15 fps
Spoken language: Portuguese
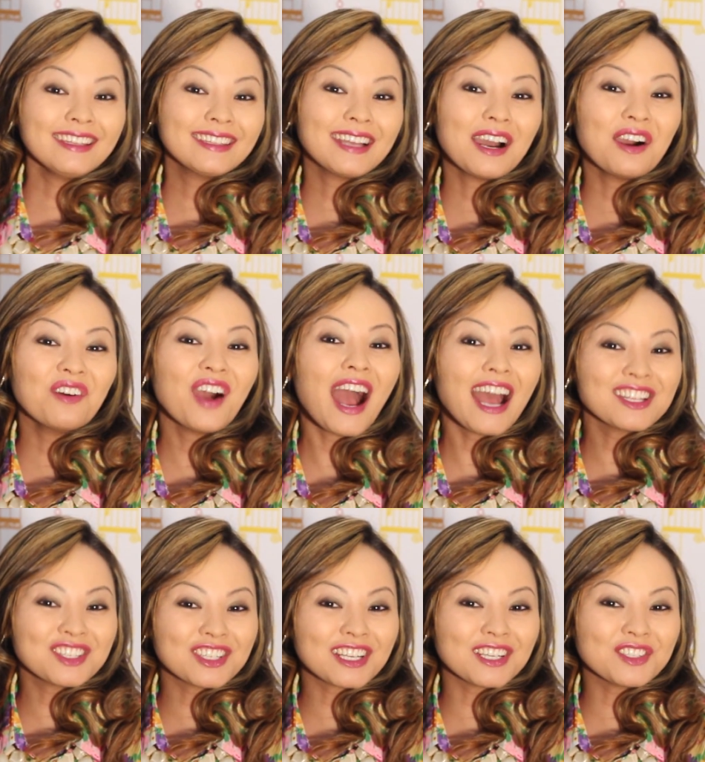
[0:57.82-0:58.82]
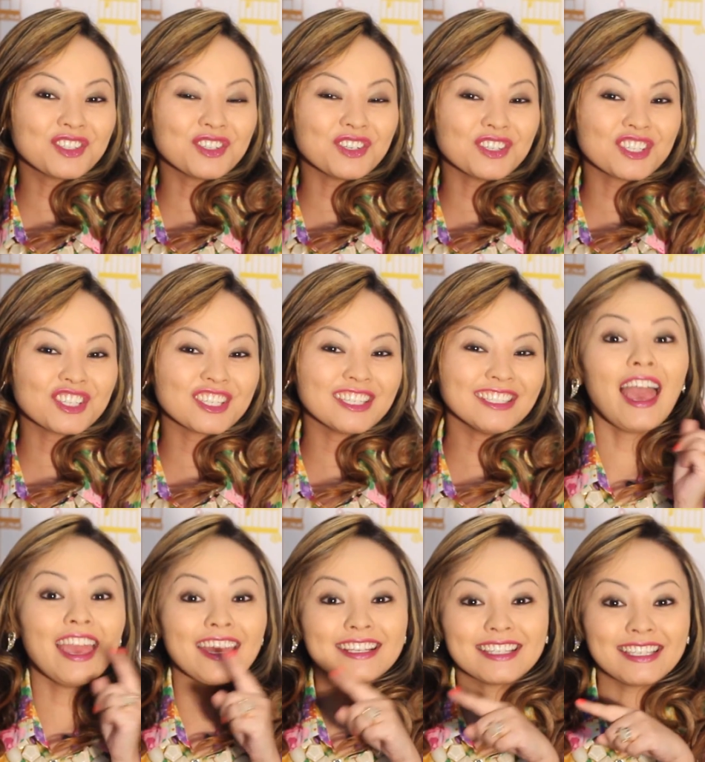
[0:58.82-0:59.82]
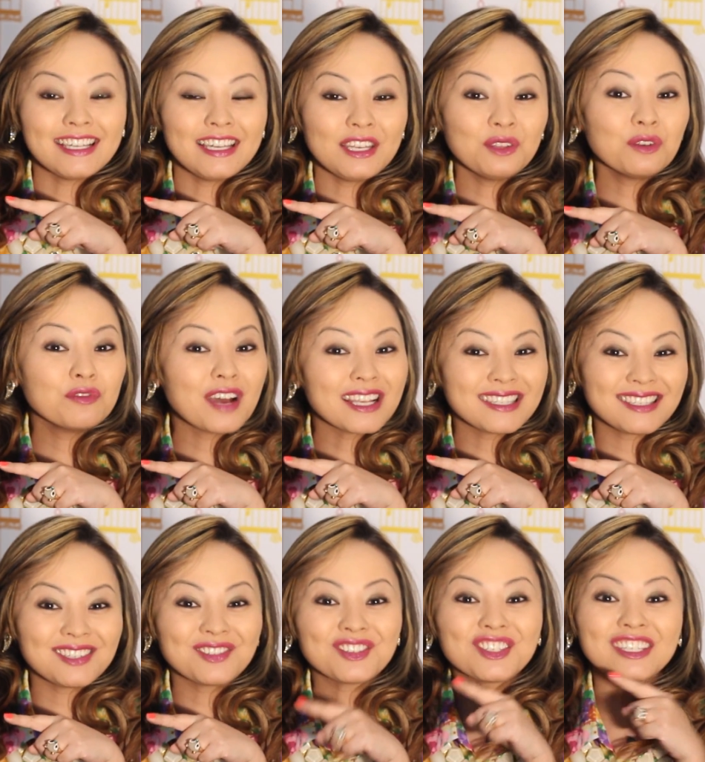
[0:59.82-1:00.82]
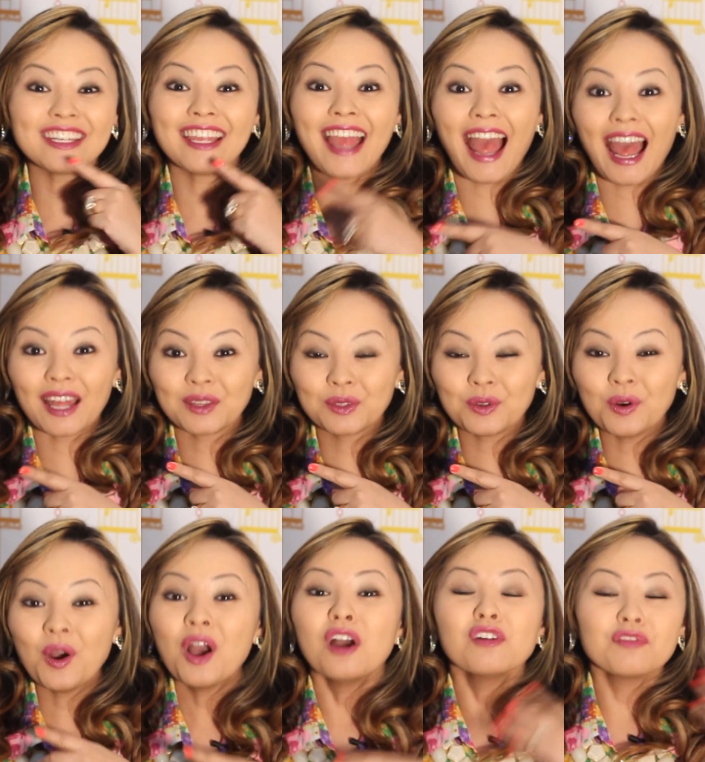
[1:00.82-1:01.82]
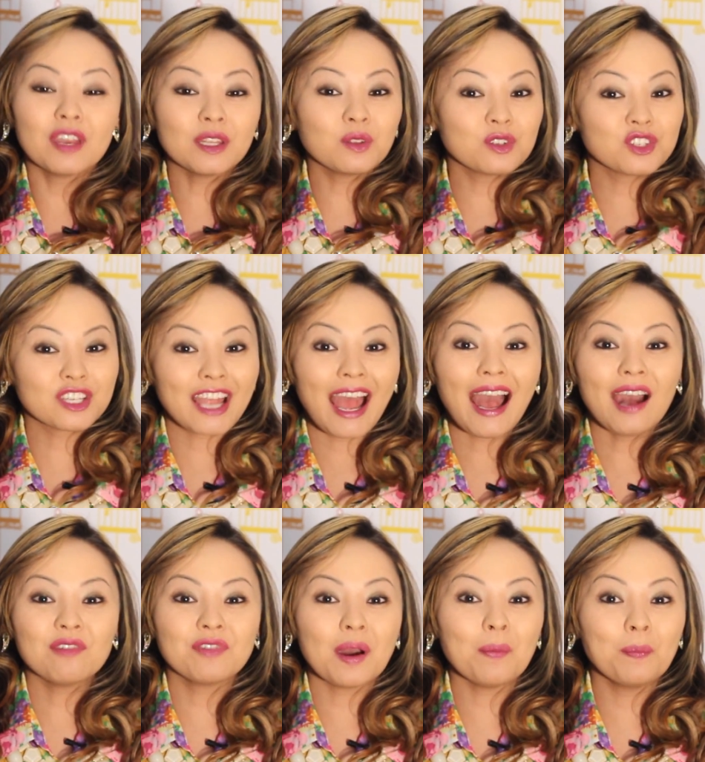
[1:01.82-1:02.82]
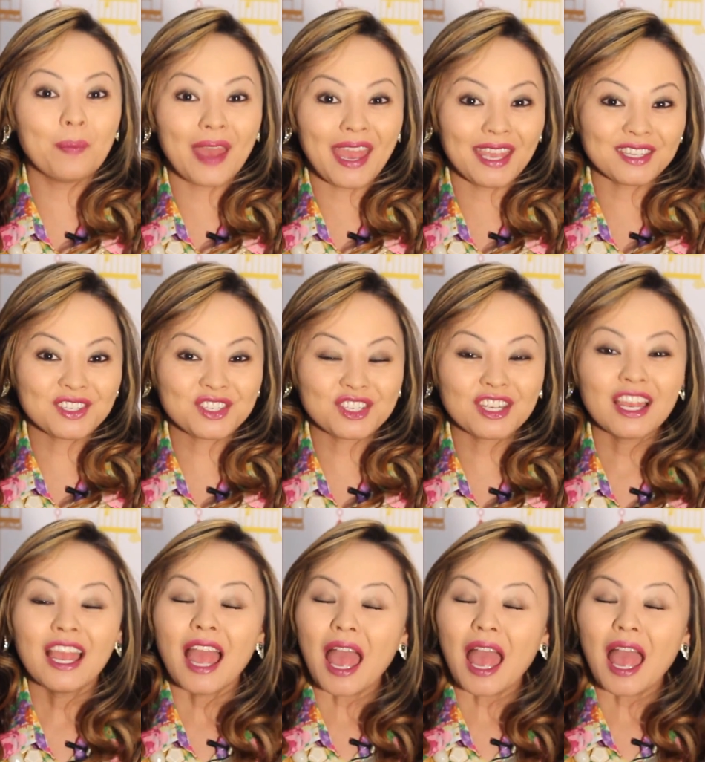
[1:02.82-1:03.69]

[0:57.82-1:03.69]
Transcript: Então, a dica de hoje é esse lindo vasinho de gato feito de garrafa PET.